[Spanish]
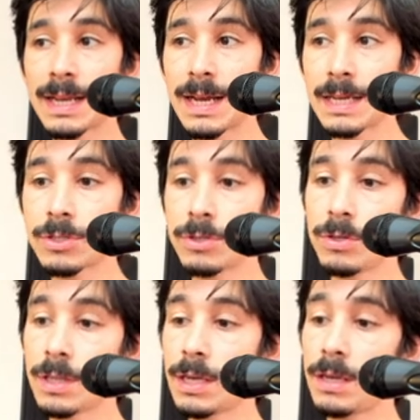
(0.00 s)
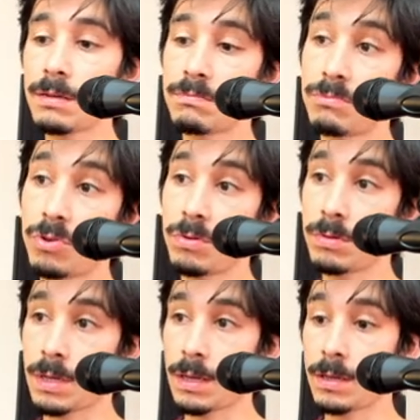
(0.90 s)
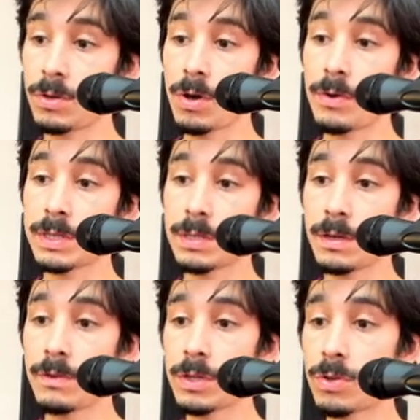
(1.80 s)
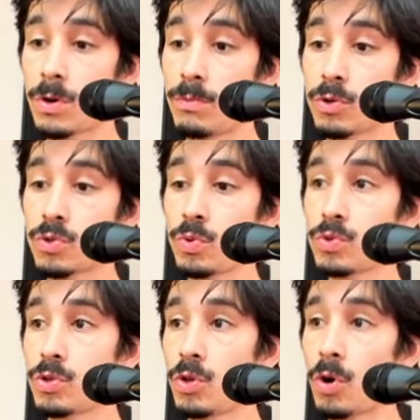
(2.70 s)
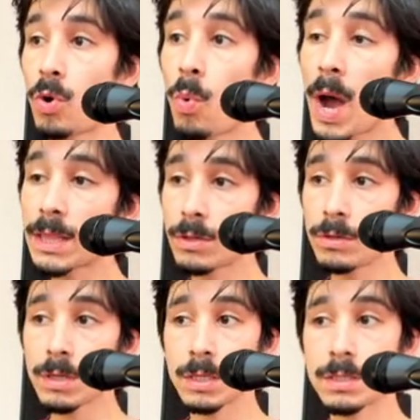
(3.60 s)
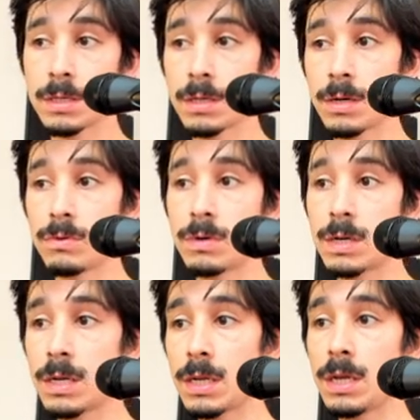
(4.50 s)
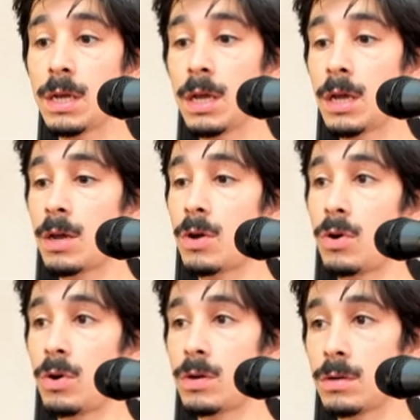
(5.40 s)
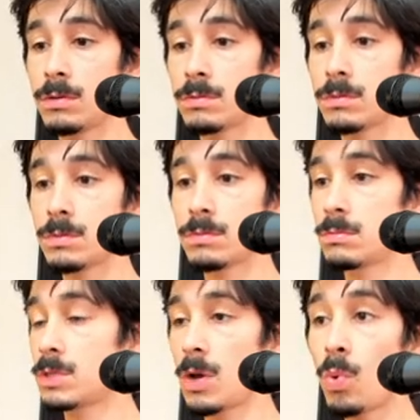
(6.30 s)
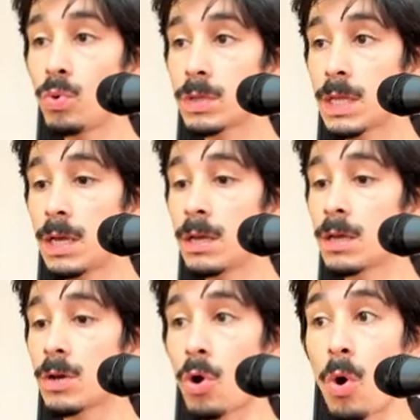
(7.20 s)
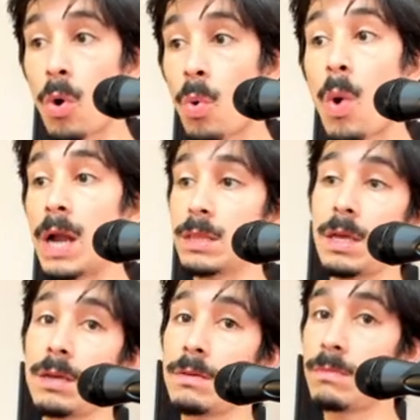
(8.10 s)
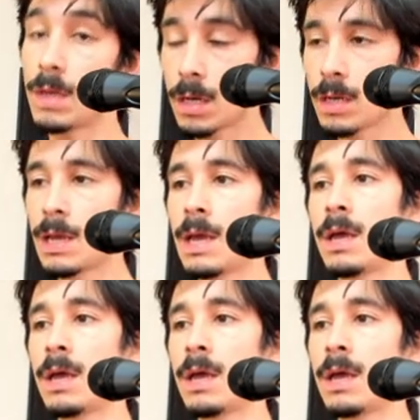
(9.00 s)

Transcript: el caso de lo que yo a veces he visto como SUS 4 que sería un Re con segunda, con cuarta, ¿bien?